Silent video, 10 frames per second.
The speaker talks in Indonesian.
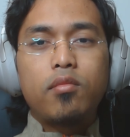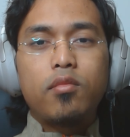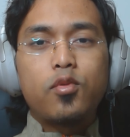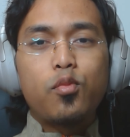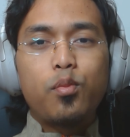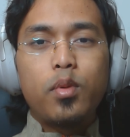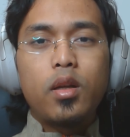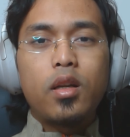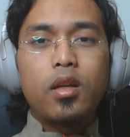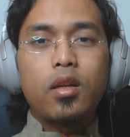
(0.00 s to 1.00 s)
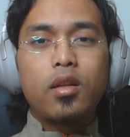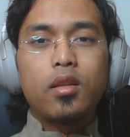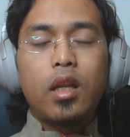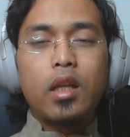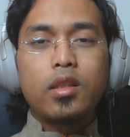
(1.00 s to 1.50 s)
sumber
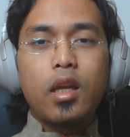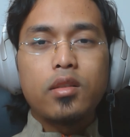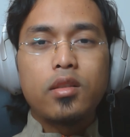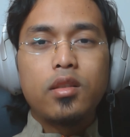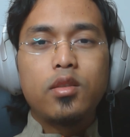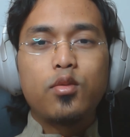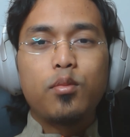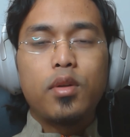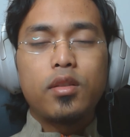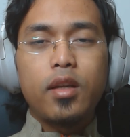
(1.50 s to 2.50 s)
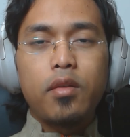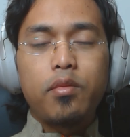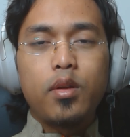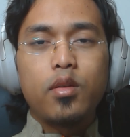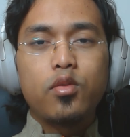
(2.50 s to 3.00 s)
transaksi, sumber
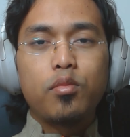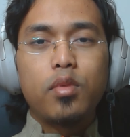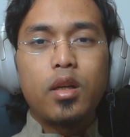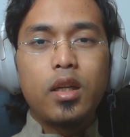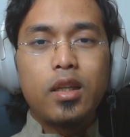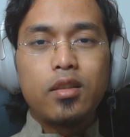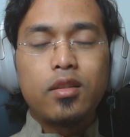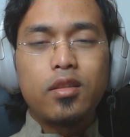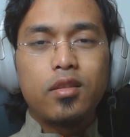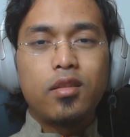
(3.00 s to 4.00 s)
traffic, sumber leads,